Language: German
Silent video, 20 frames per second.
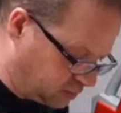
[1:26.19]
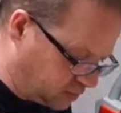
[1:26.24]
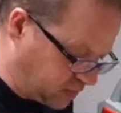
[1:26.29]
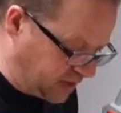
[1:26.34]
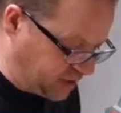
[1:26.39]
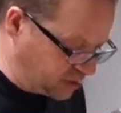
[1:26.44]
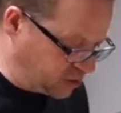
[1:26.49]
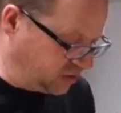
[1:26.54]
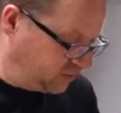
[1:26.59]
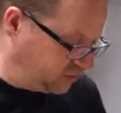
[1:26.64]

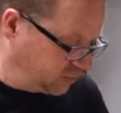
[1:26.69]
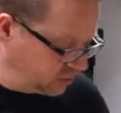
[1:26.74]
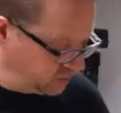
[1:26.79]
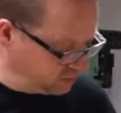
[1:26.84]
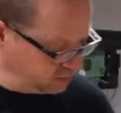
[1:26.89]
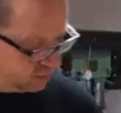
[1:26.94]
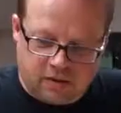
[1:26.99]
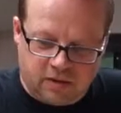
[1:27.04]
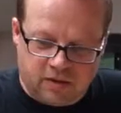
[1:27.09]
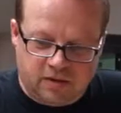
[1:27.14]
Bleistift.
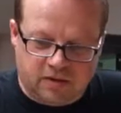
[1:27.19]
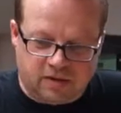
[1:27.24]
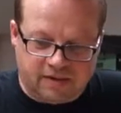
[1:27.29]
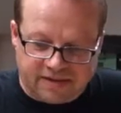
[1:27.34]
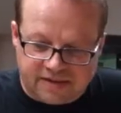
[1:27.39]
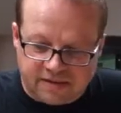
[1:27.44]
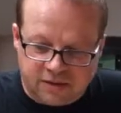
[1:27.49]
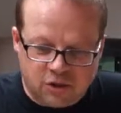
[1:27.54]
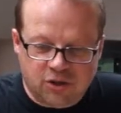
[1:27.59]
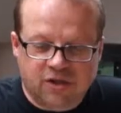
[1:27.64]
Der
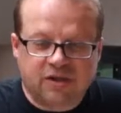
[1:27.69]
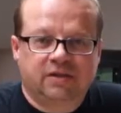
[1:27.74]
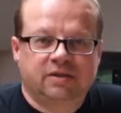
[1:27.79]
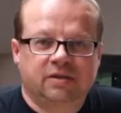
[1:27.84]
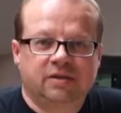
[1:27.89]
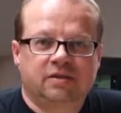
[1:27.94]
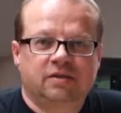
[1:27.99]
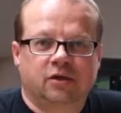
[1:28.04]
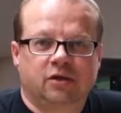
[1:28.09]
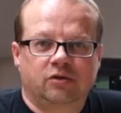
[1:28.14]
nächste Schritt
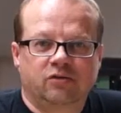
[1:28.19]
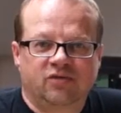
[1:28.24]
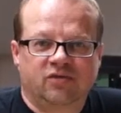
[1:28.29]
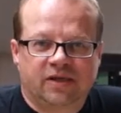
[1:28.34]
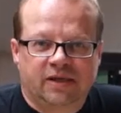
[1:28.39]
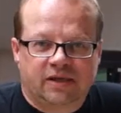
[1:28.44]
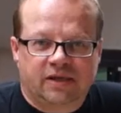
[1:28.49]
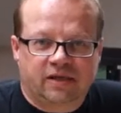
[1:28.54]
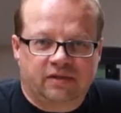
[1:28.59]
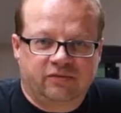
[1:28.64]
ist dann,
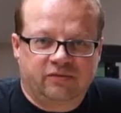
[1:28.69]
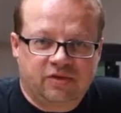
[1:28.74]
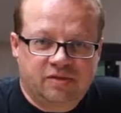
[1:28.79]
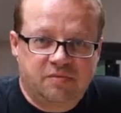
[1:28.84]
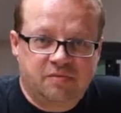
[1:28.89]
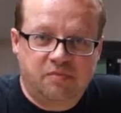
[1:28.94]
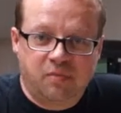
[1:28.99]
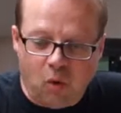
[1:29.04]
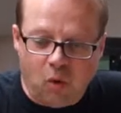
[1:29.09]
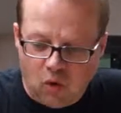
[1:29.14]
wenn ich etwas
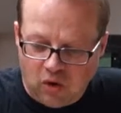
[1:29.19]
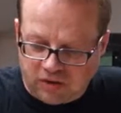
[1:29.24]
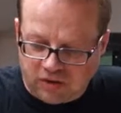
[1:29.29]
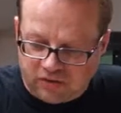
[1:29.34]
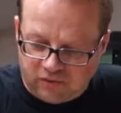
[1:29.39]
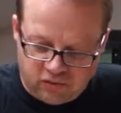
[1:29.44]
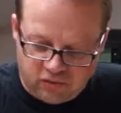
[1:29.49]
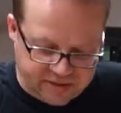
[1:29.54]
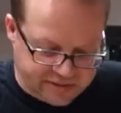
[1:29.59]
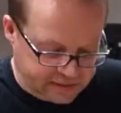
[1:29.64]

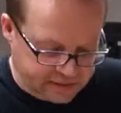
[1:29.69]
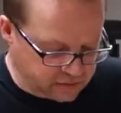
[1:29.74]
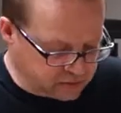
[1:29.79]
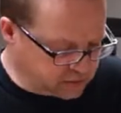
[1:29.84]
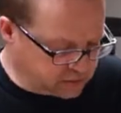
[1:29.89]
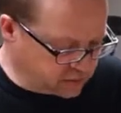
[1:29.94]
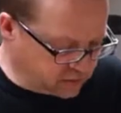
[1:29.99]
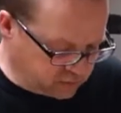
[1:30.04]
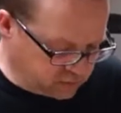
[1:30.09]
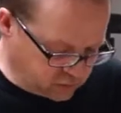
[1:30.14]
bohren will,
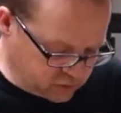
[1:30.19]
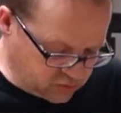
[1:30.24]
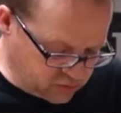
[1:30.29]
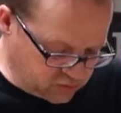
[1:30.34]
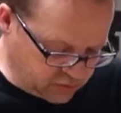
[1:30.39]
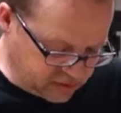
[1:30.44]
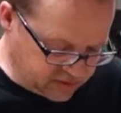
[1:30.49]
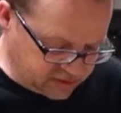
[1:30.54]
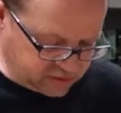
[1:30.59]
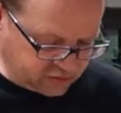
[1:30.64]
dann muss ich
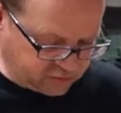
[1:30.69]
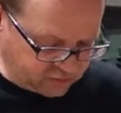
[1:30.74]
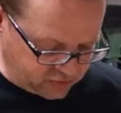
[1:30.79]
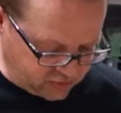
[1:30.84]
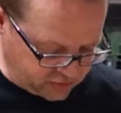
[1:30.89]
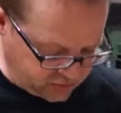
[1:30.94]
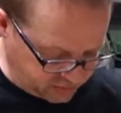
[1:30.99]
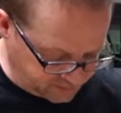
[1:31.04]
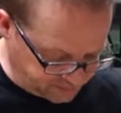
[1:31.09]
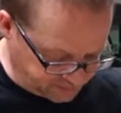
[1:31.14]
mir
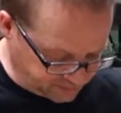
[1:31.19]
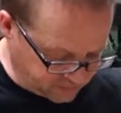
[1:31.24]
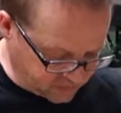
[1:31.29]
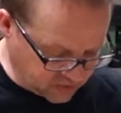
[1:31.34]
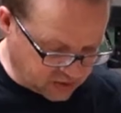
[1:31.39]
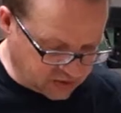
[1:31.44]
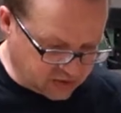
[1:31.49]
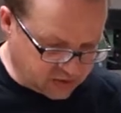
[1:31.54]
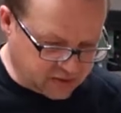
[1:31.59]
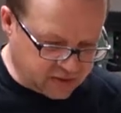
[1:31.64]
irgendwie
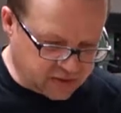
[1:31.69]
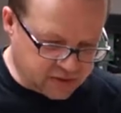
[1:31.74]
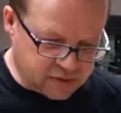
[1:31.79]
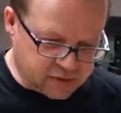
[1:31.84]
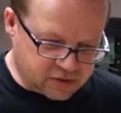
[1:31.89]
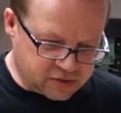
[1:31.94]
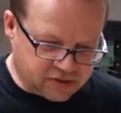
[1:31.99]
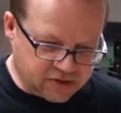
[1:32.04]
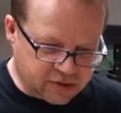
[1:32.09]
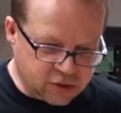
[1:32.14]

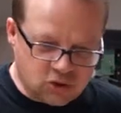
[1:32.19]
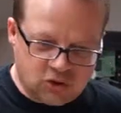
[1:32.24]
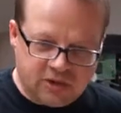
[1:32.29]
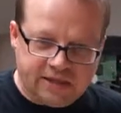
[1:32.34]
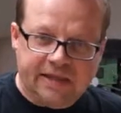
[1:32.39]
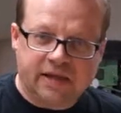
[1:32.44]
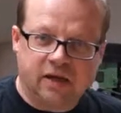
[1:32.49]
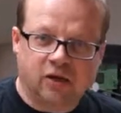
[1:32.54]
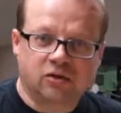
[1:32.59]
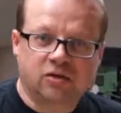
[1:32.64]
die
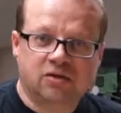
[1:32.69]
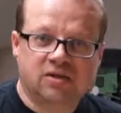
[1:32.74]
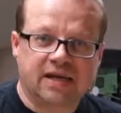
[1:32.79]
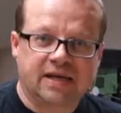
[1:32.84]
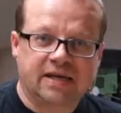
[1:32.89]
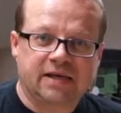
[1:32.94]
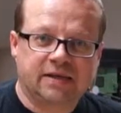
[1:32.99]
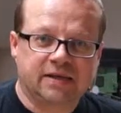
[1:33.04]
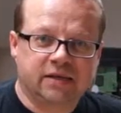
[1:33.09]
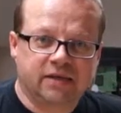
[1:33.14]
Stelle
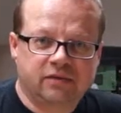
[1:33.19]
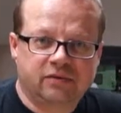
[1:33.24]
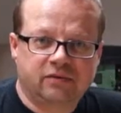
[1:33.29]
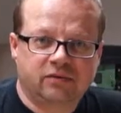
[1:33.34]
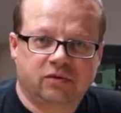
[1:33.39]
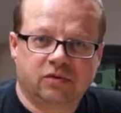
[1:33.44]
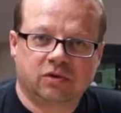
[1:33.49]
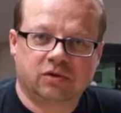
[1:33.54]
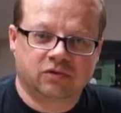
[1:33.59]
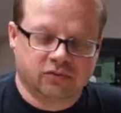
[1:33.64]
anzeichnen,